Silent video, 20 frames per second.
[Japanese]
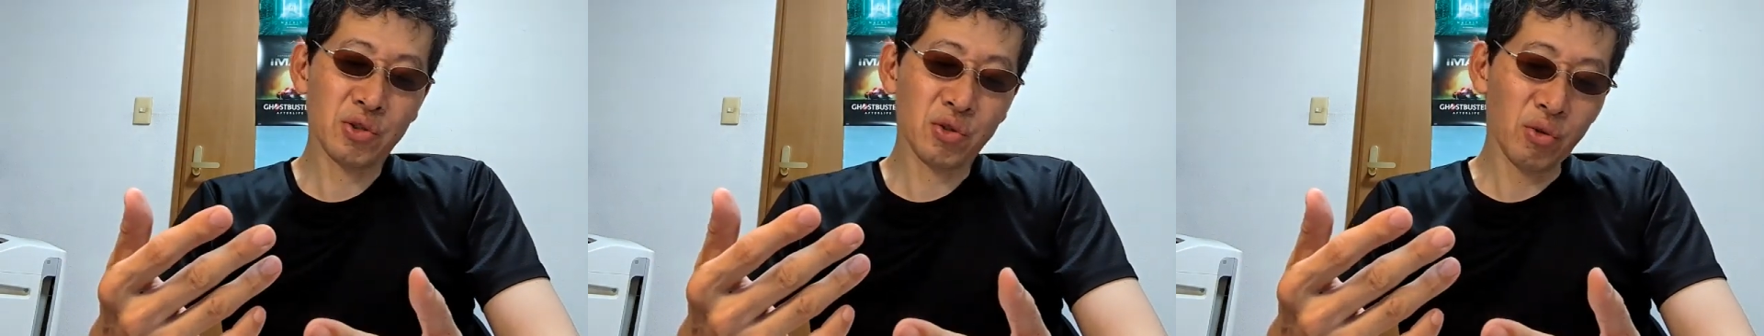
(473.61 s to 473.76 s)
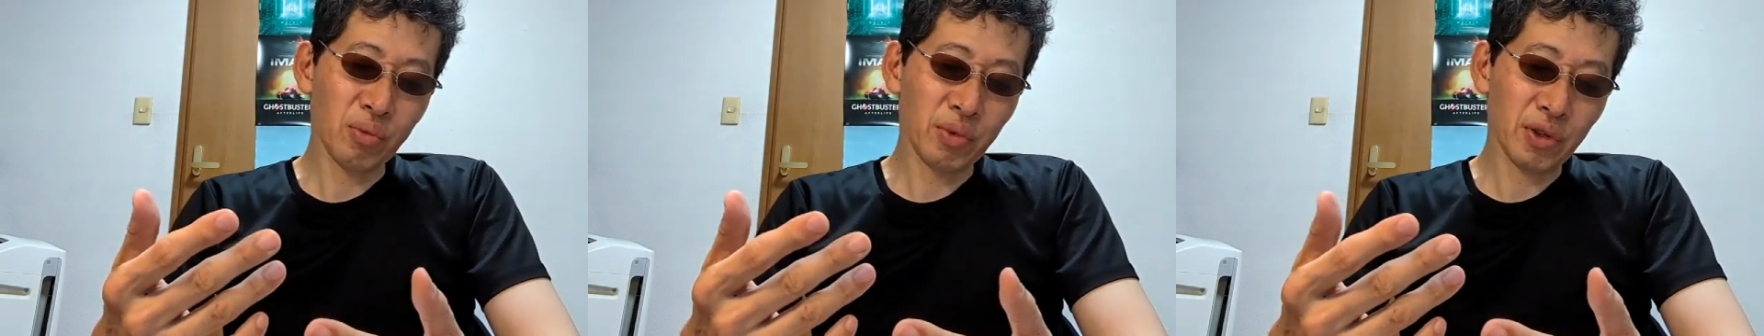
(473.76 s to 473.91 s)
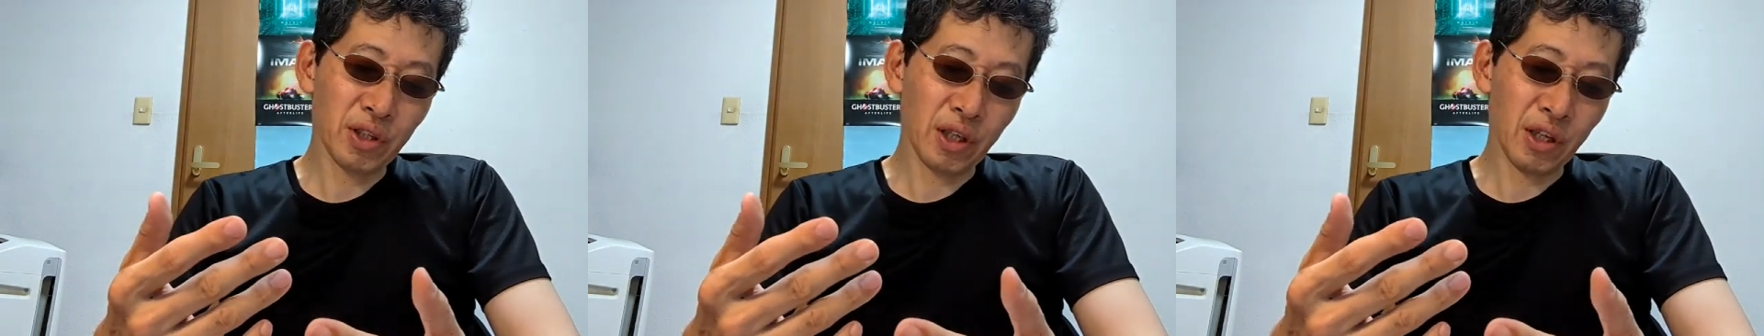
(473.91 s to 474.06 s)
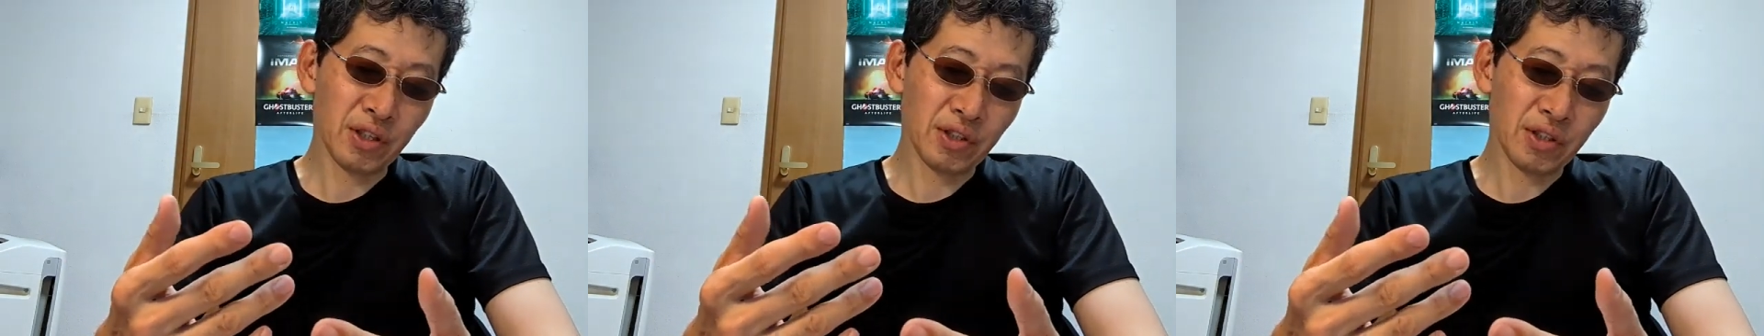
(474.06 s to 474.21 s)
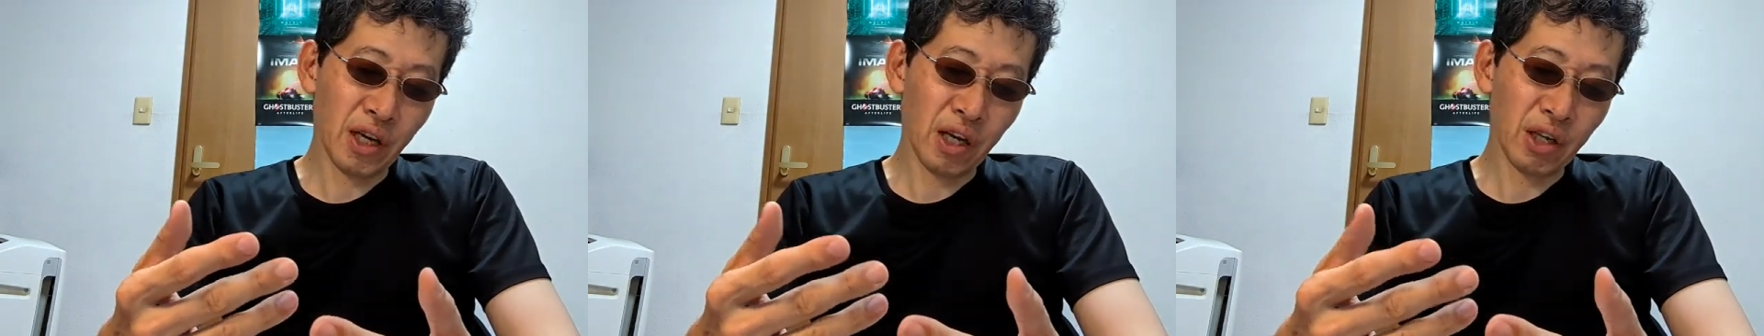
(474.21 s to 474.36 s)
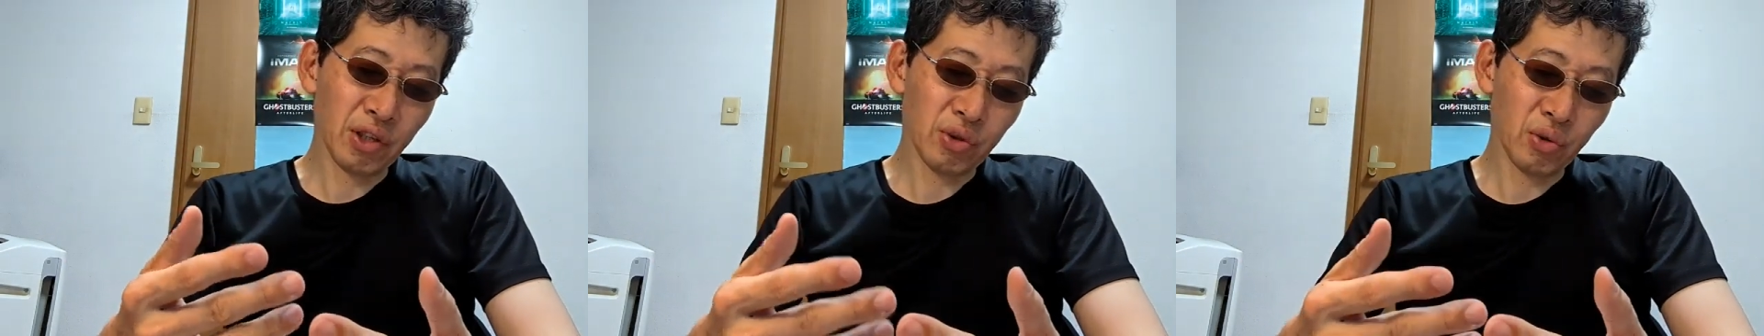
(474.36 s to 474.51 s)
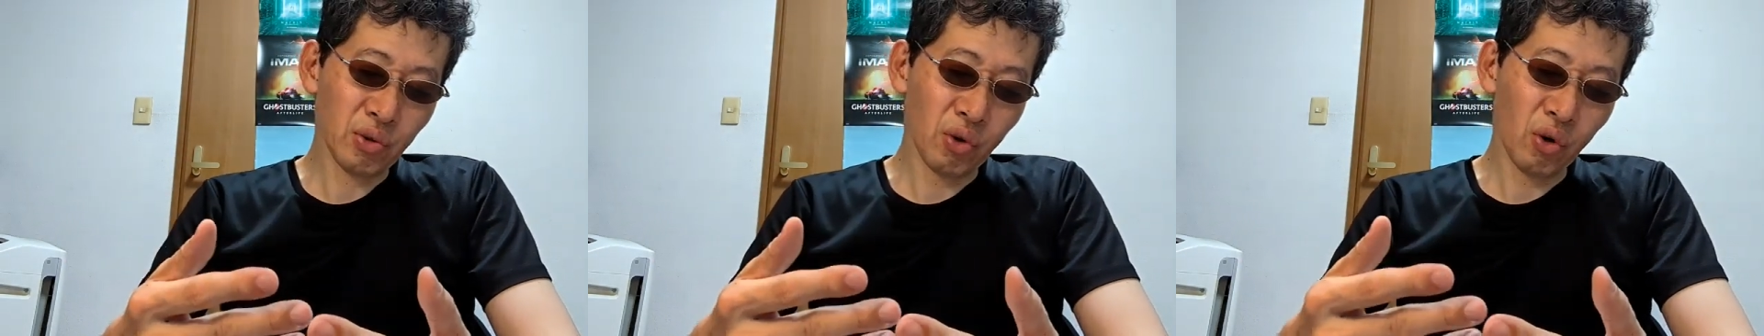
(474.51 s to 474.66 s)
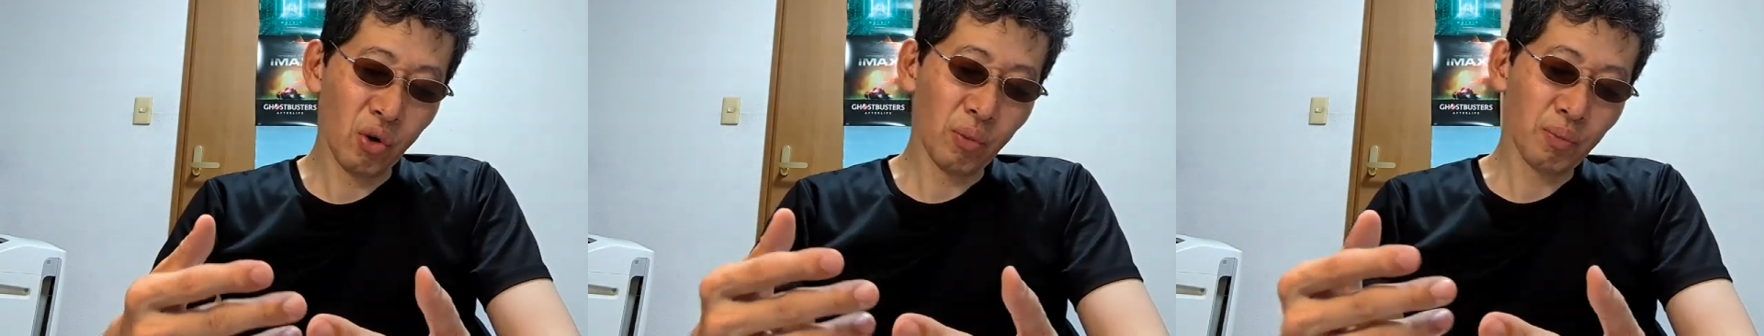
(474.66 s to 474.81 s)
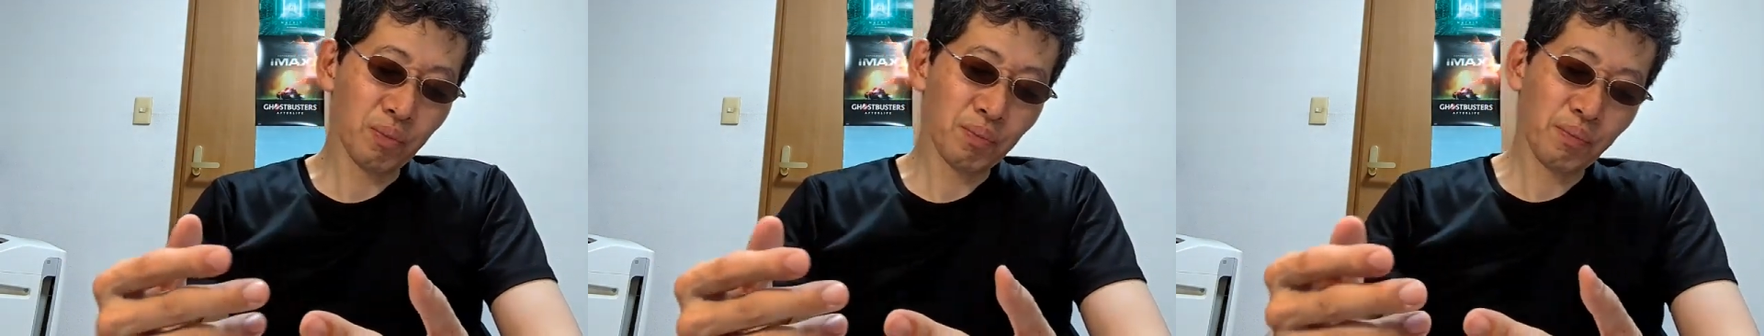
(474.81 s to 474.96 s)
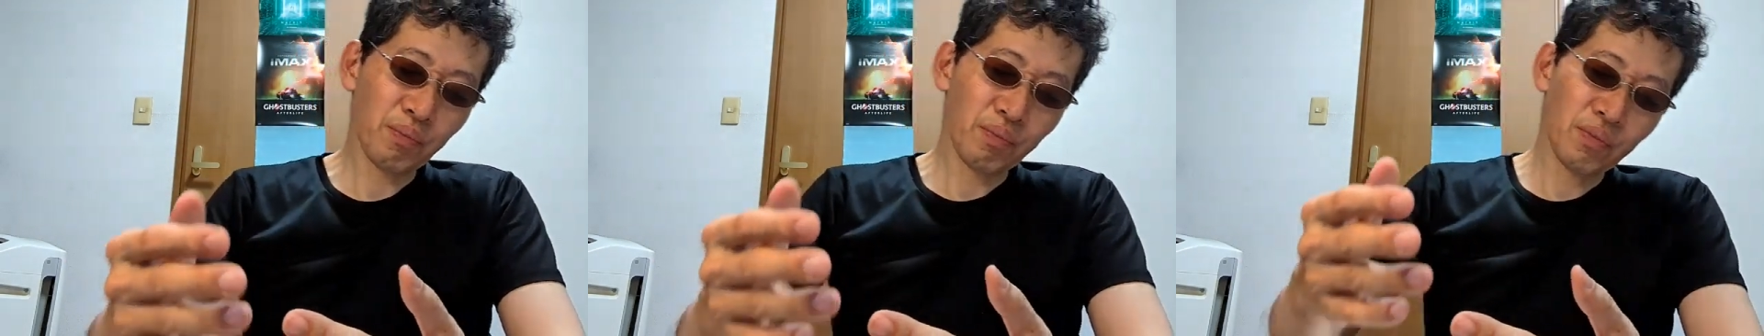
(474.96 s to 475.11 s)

像を見たらさ、その